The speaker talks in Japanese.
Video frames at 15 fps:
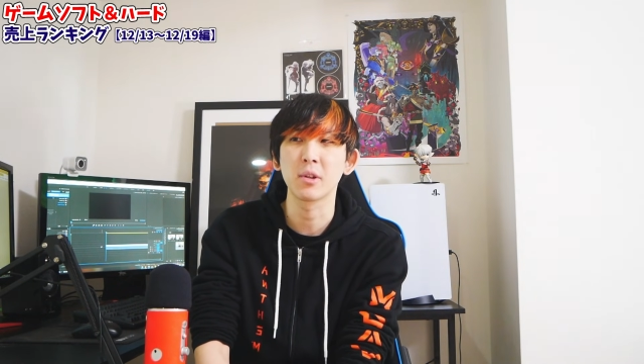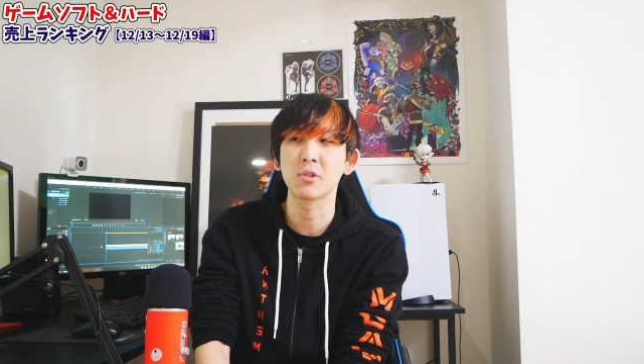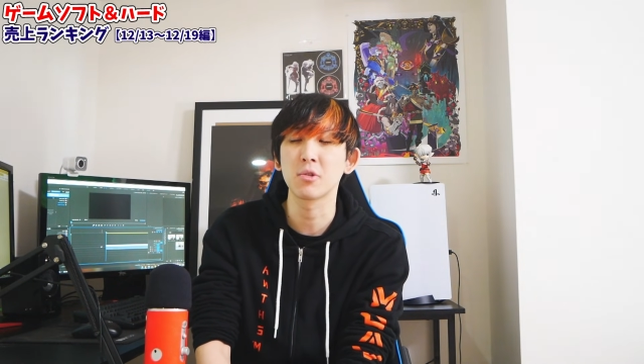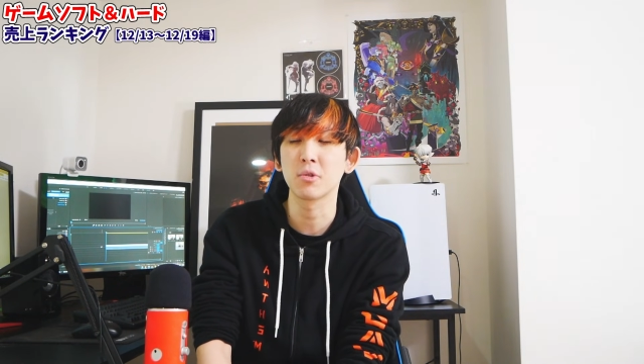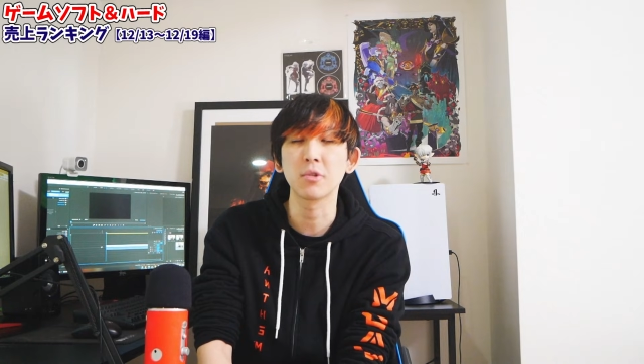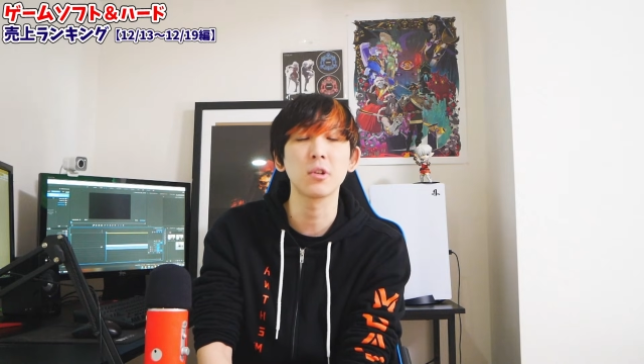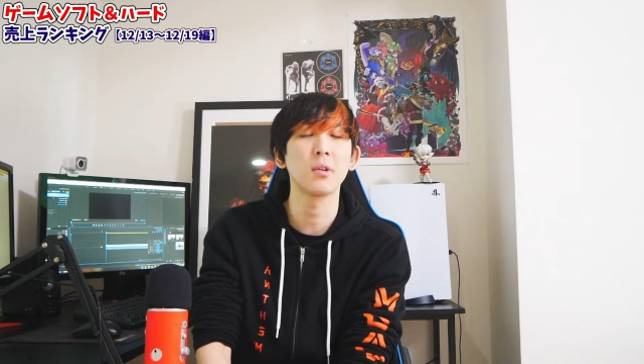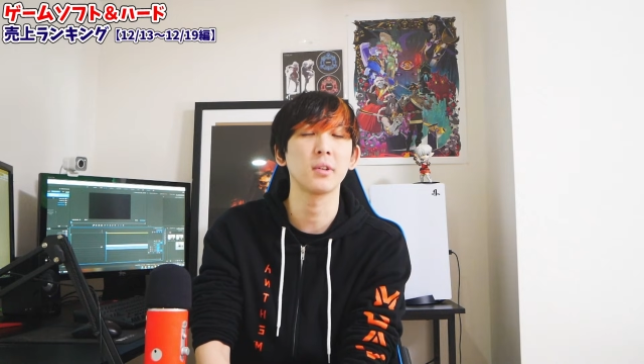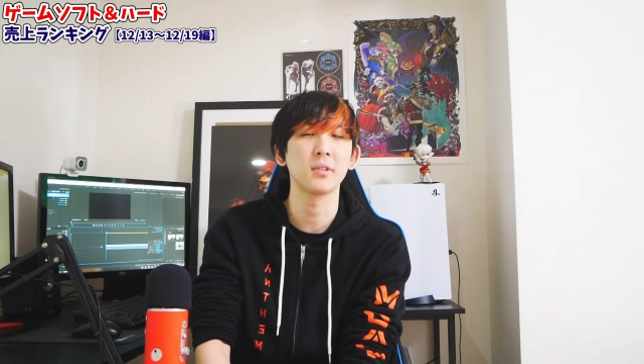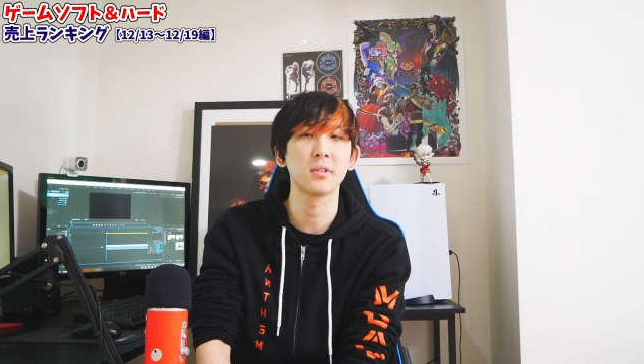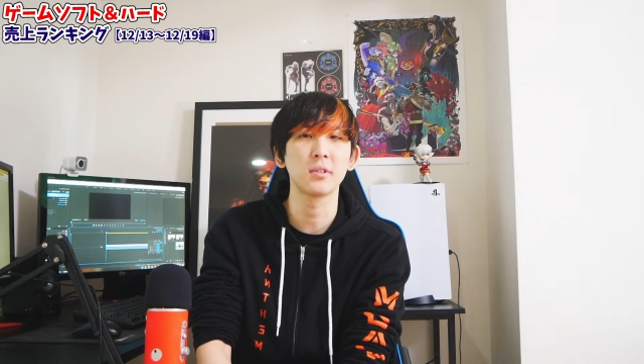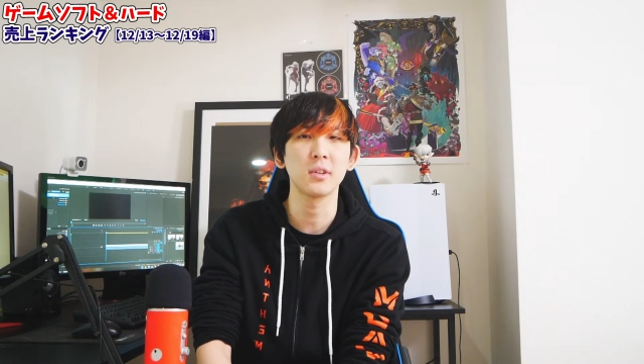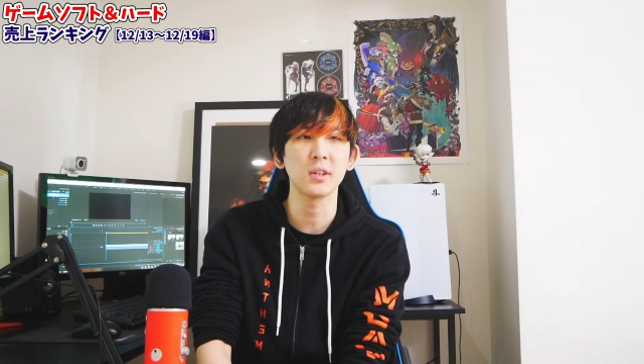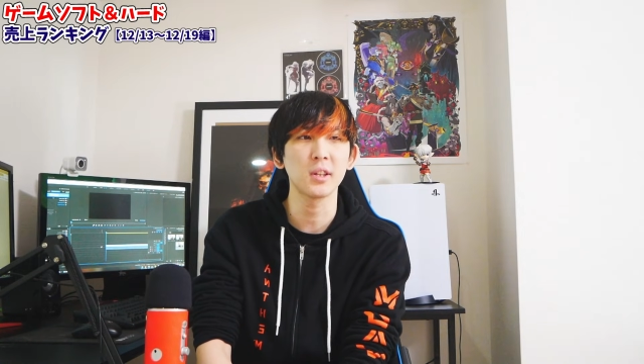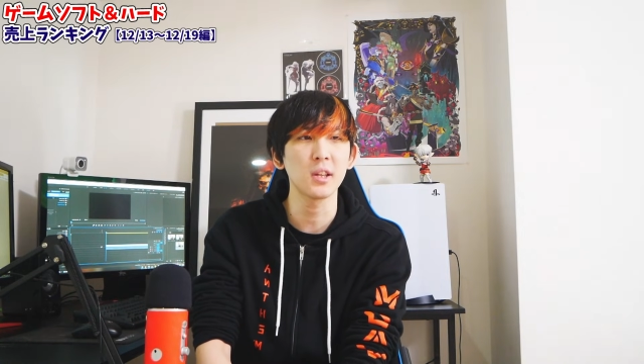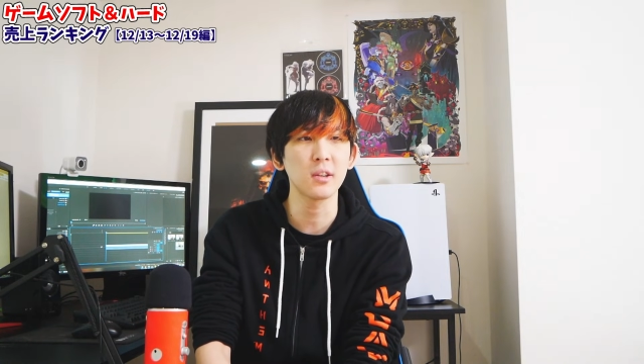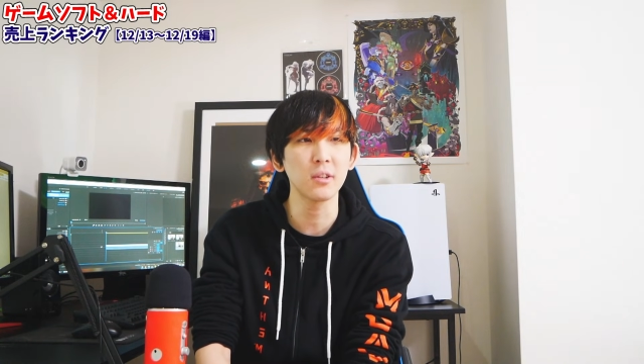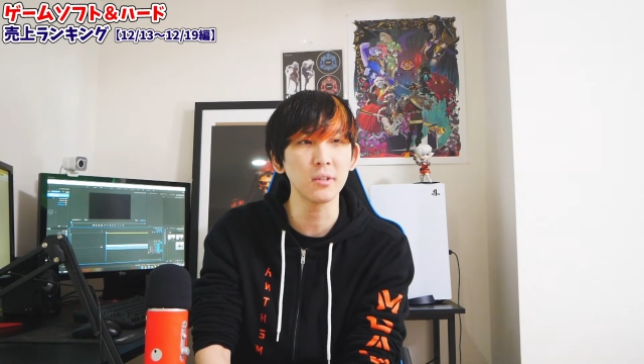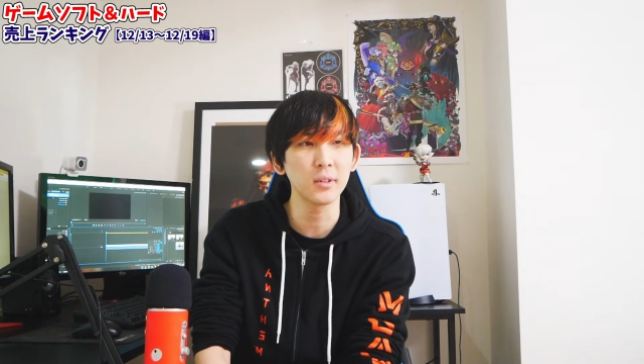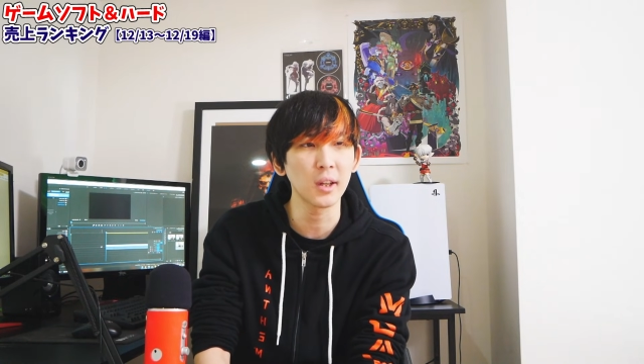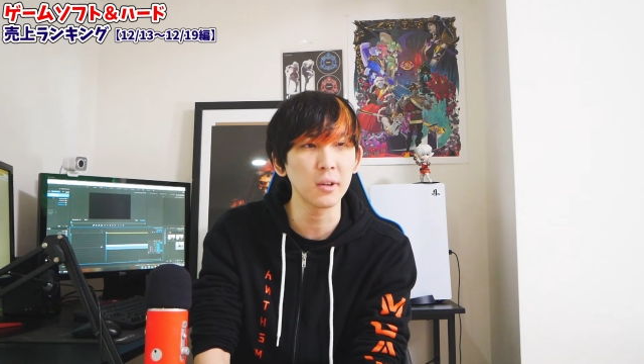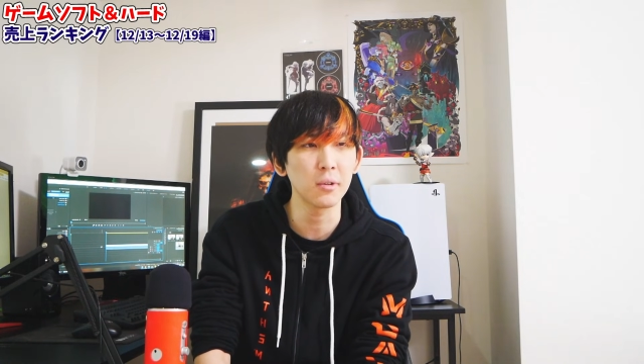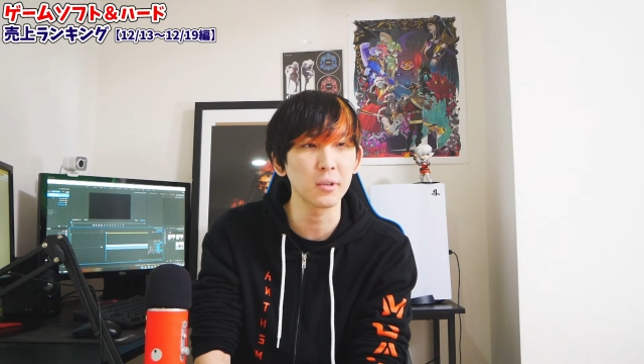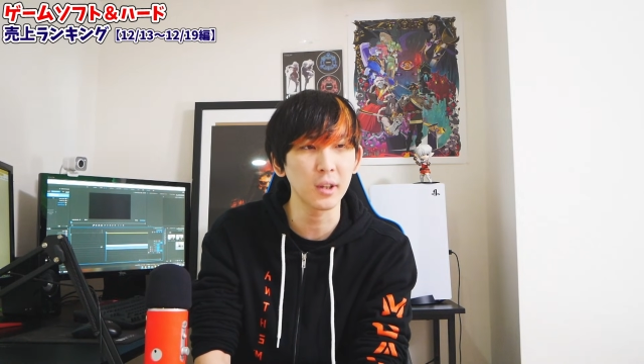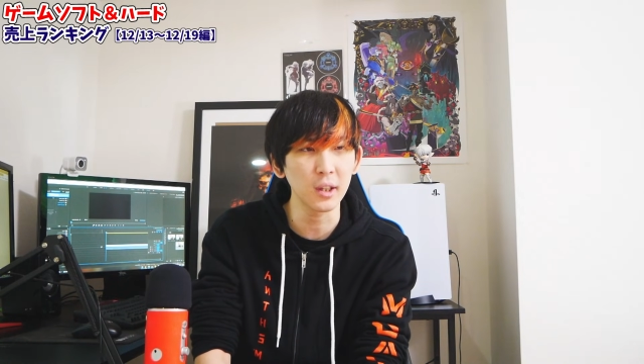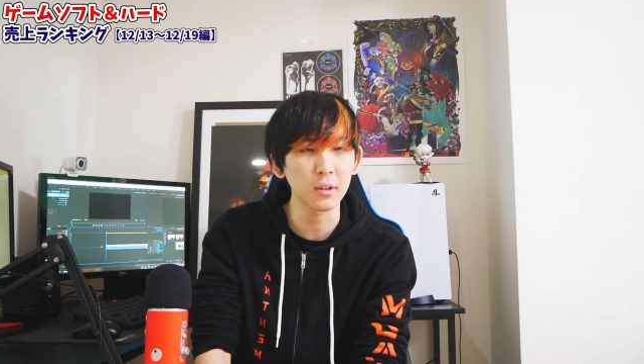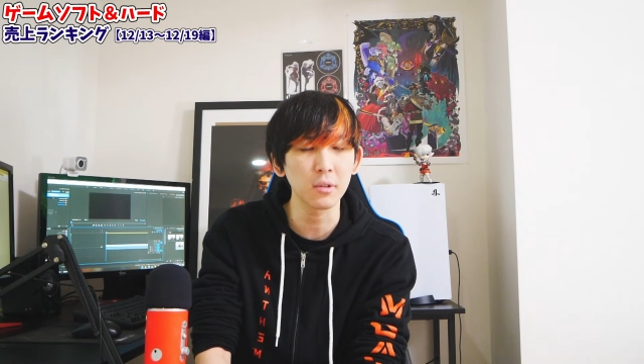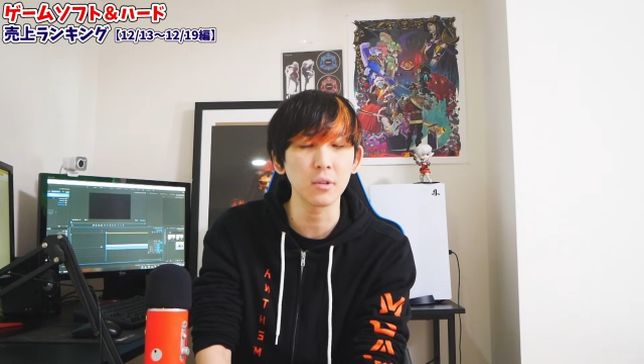まあ、状況は続いていくんだろうな